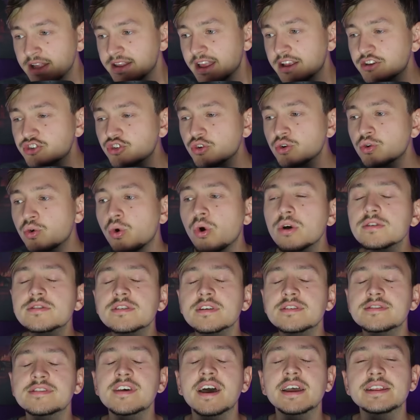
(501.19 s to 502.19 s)
Denn schon
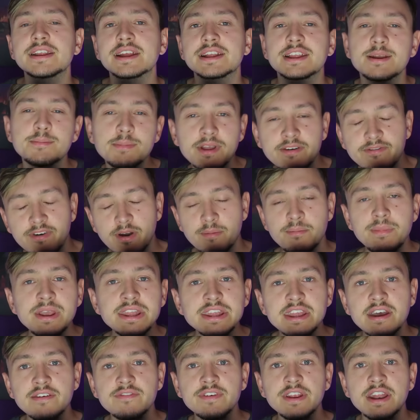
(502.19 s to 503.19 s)
kurze Zeit nachdem der
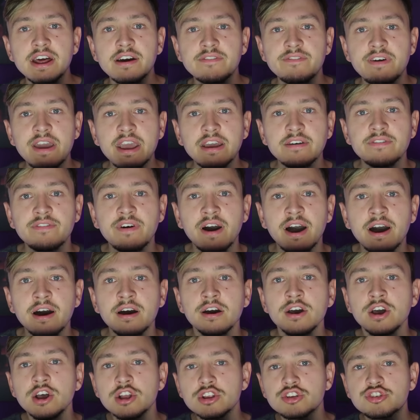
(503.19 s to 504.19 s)
Vermieter wieder weg war,